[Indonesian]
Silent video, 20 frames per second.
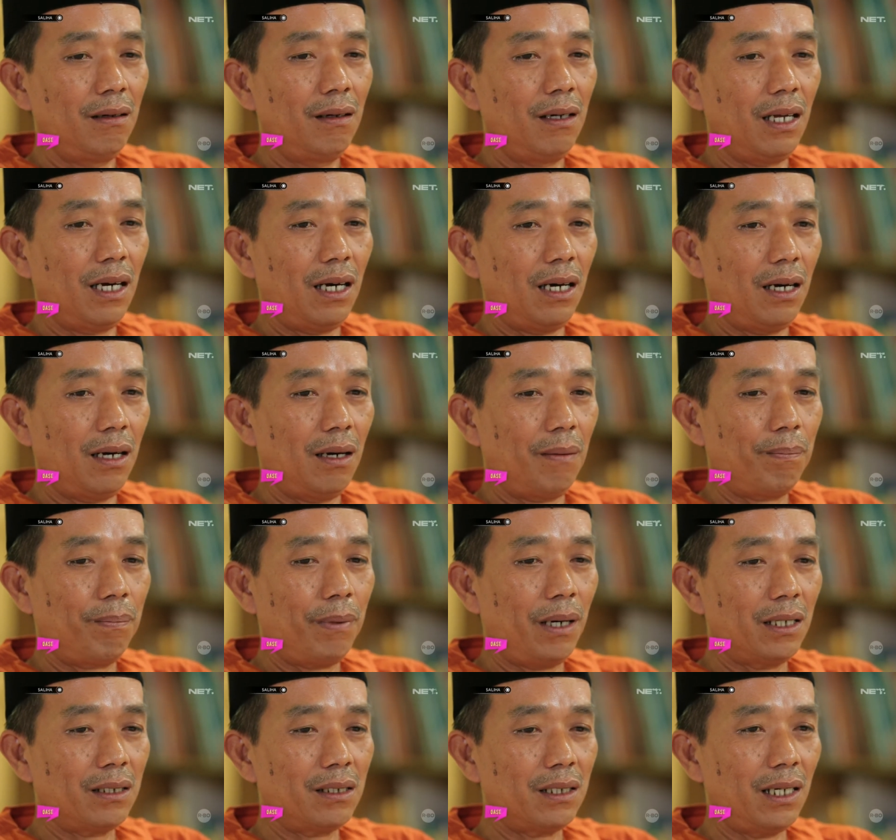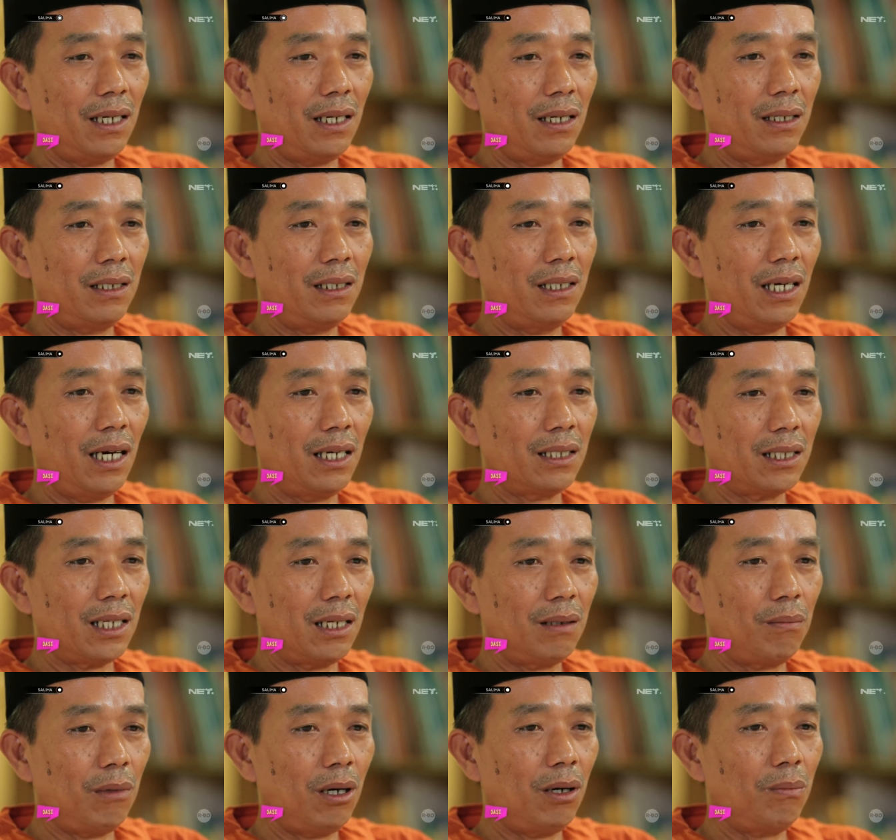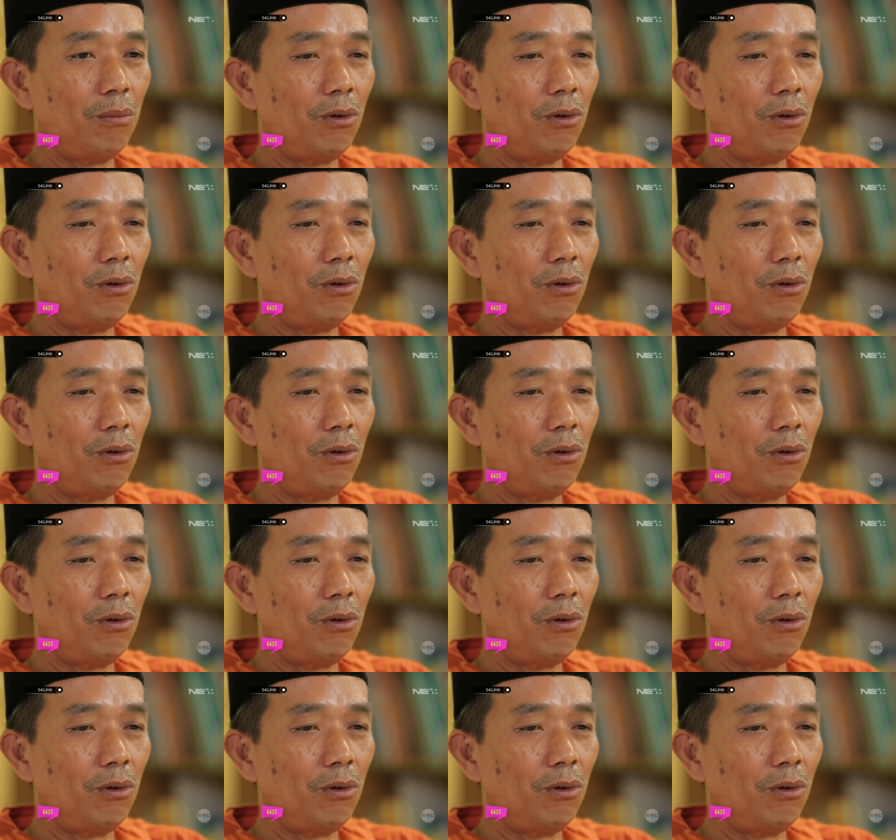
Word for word: nah pas saya niatan mau